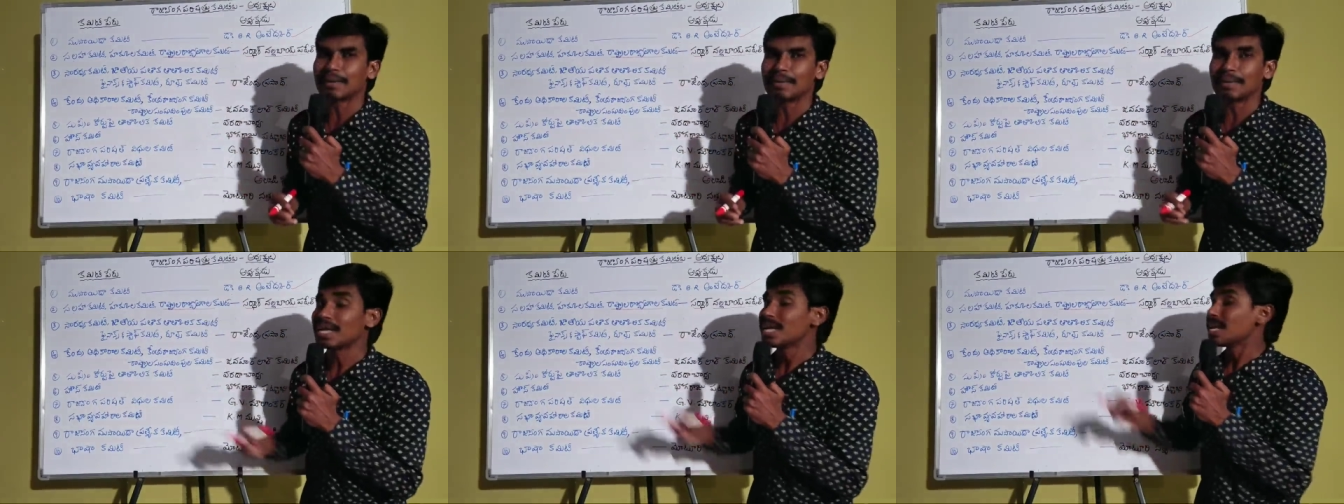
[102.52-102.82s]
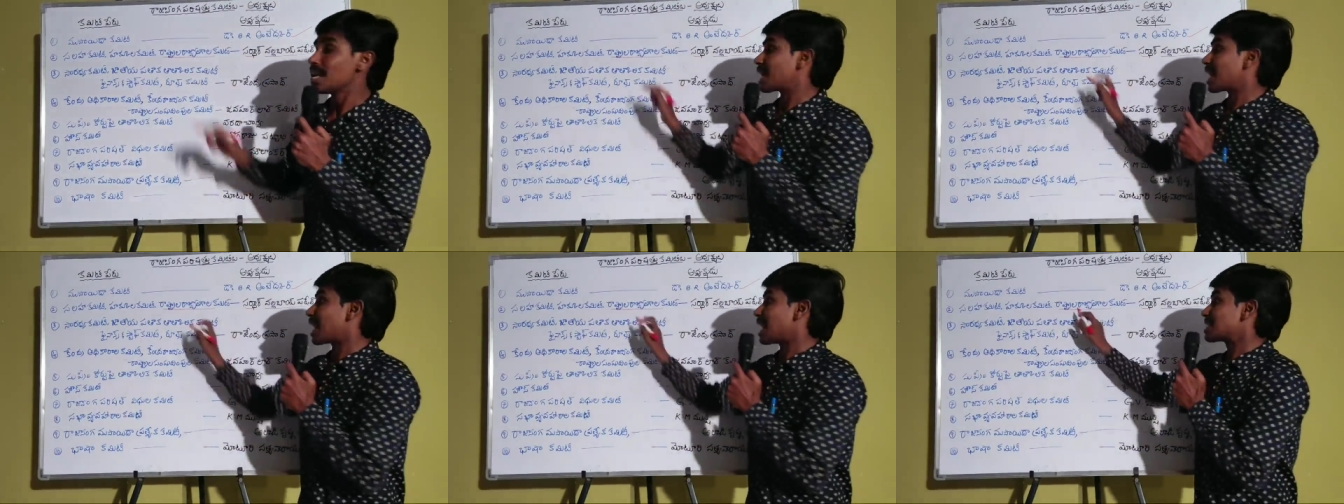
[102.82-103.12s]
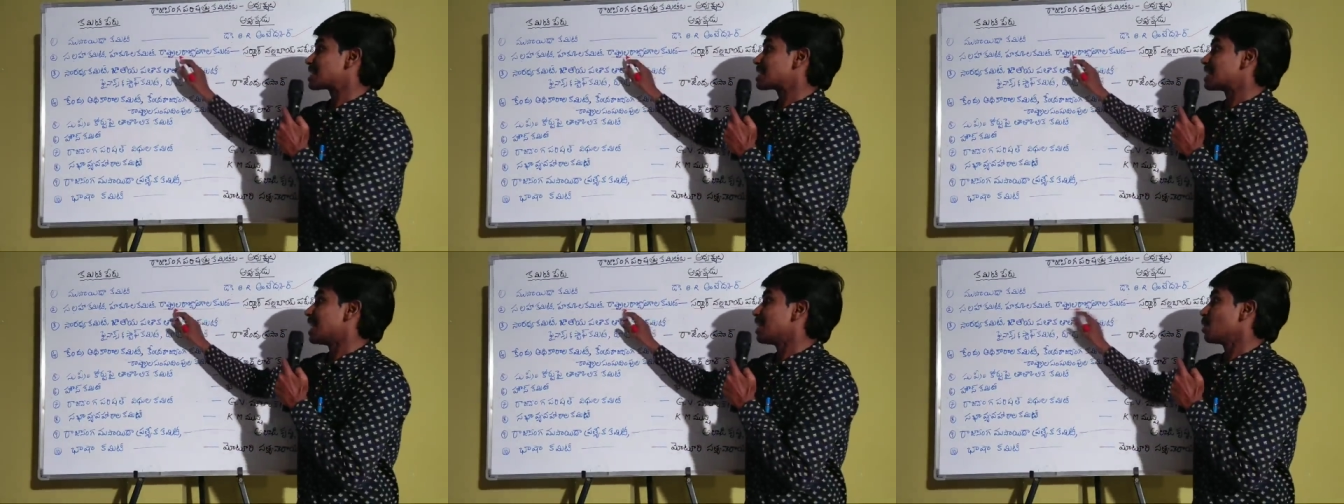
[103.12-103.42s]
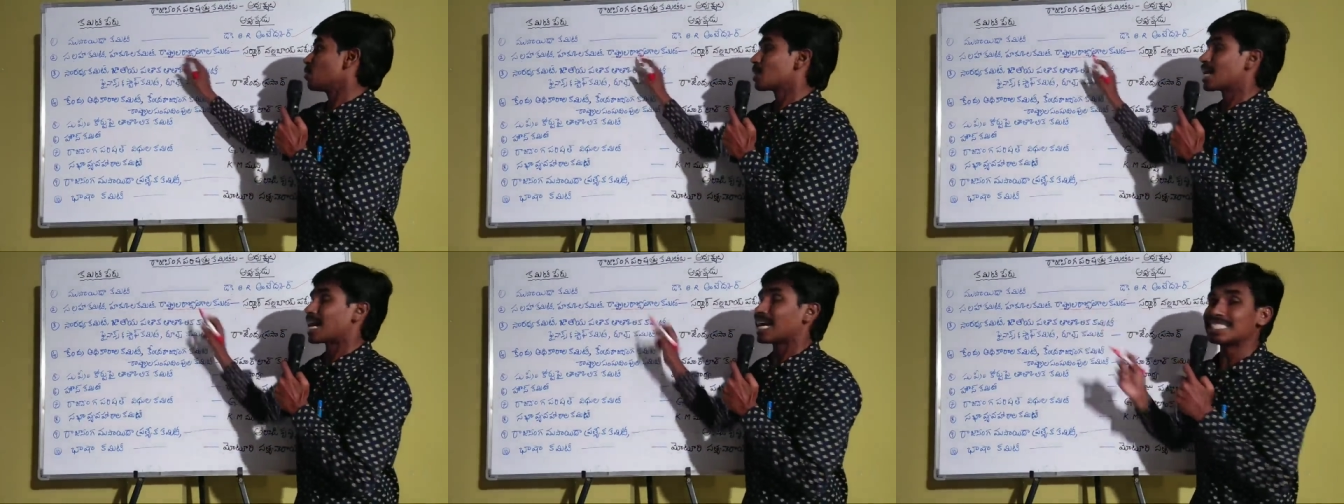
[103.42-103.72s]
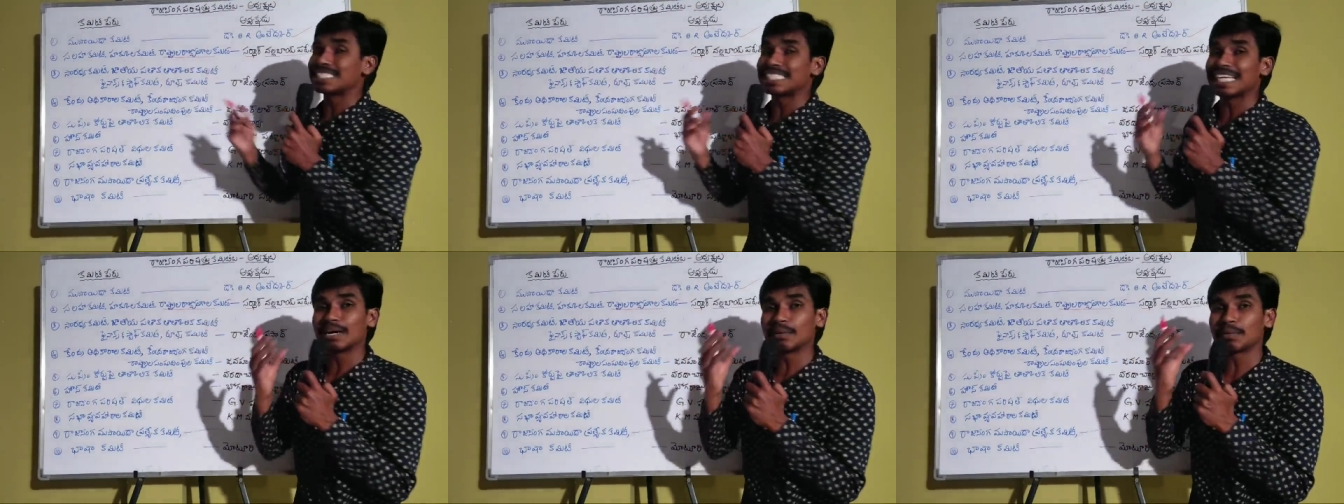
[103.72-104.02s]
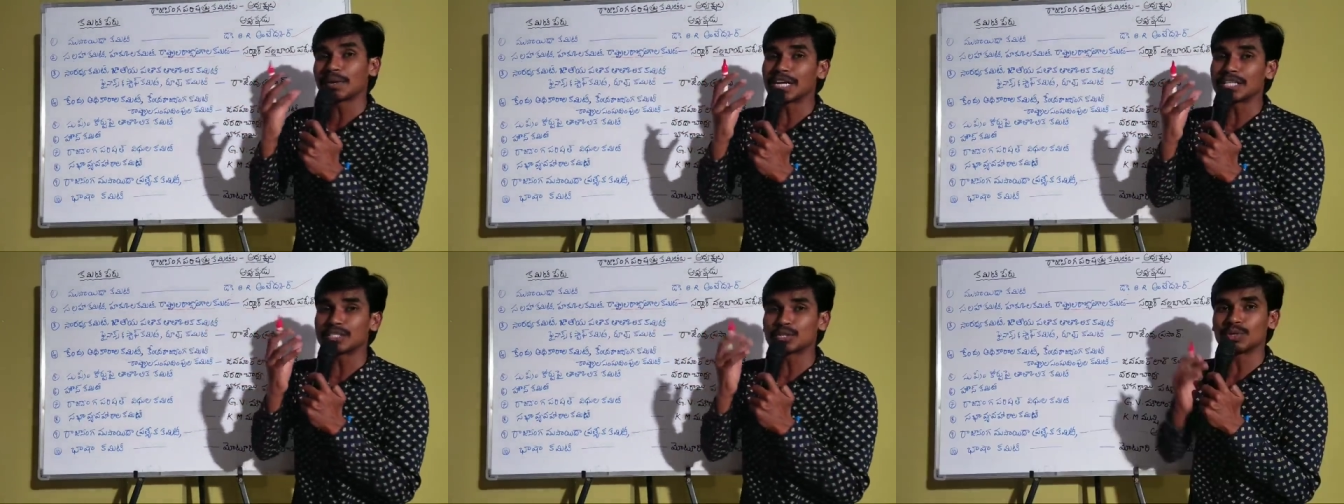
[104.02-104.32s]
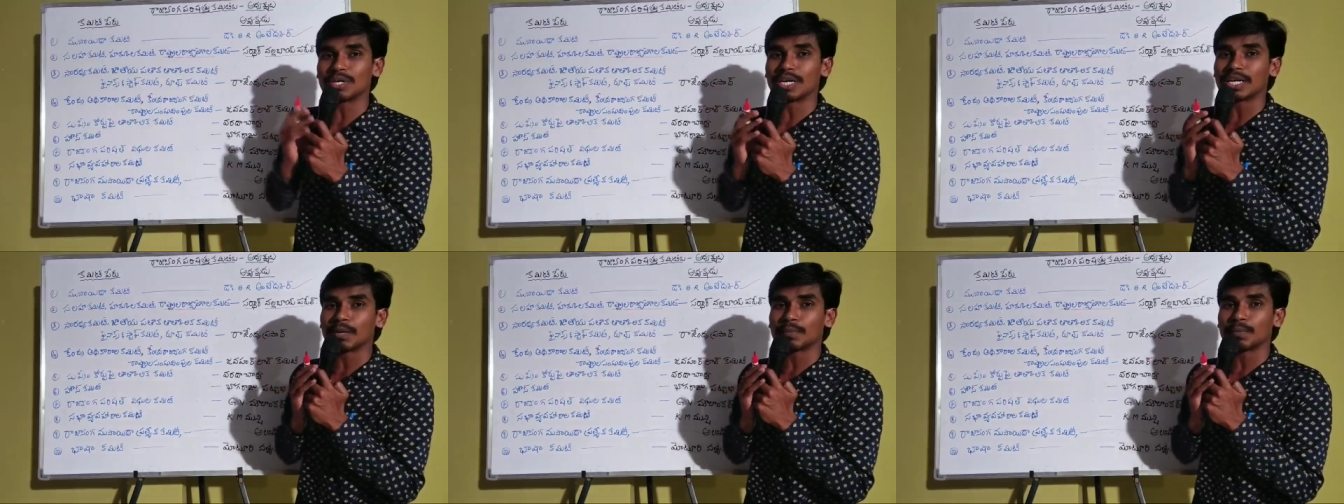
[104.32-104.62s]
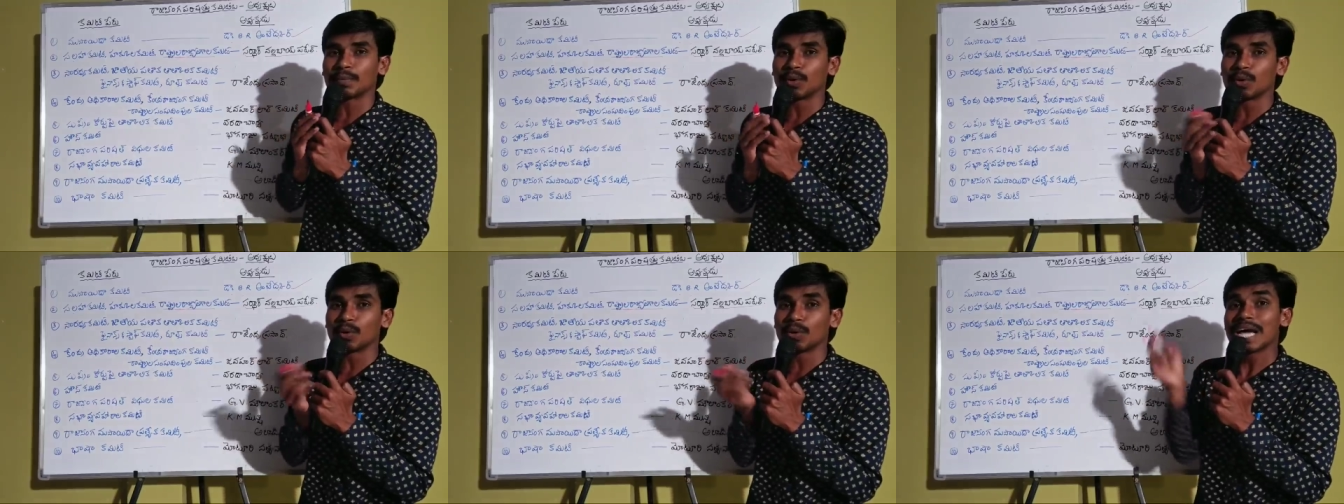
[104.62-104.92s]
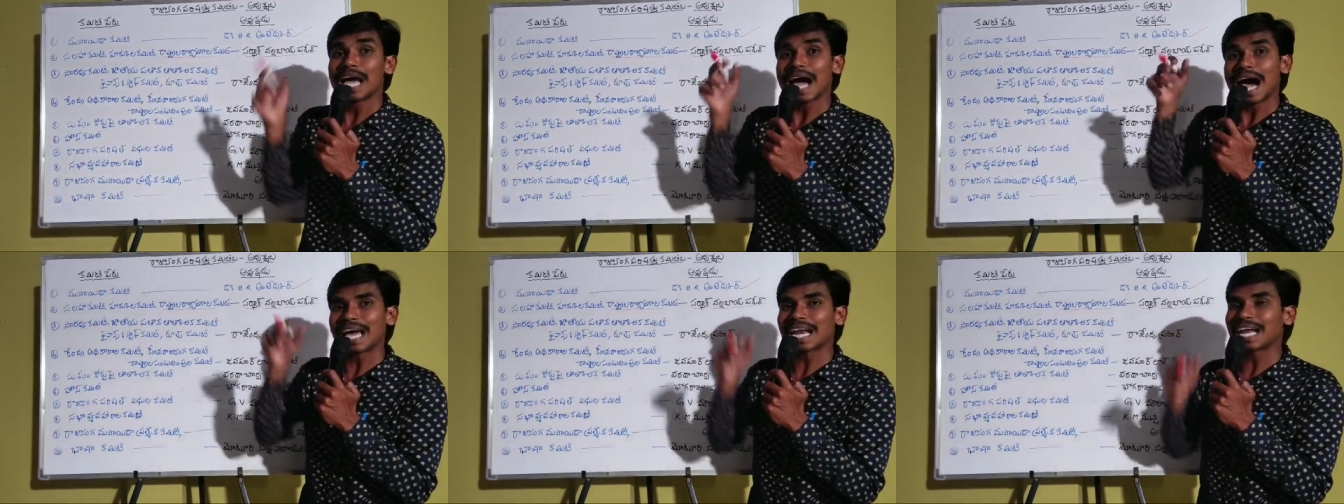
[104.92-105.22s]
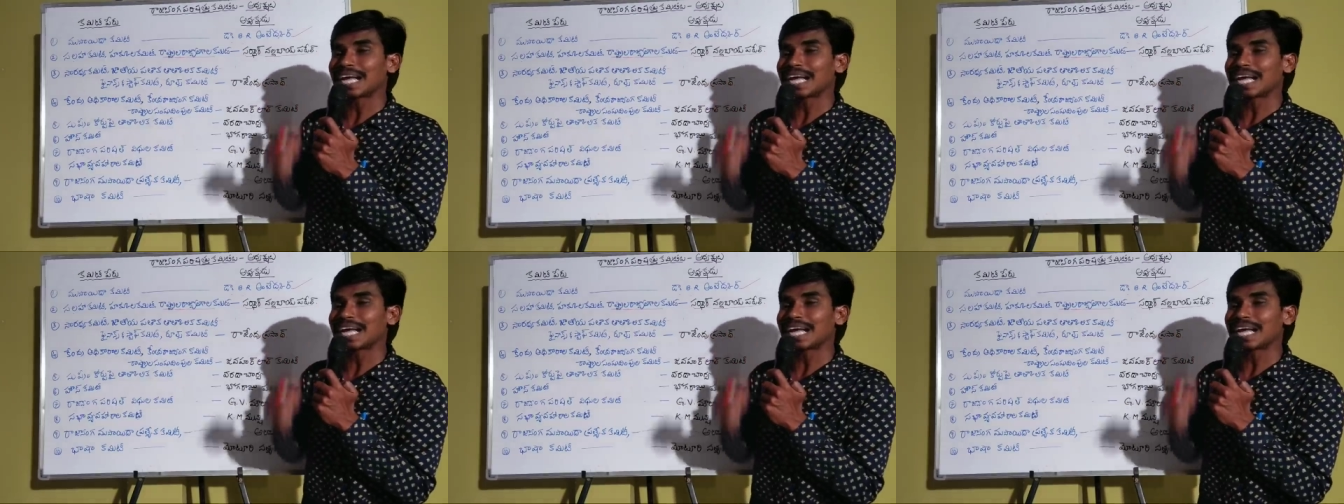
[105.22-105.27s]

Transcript: కమిటీ రాష్ట్రాలకు రాజ్యాంగం రాసుకునేటప్పుడు ఆ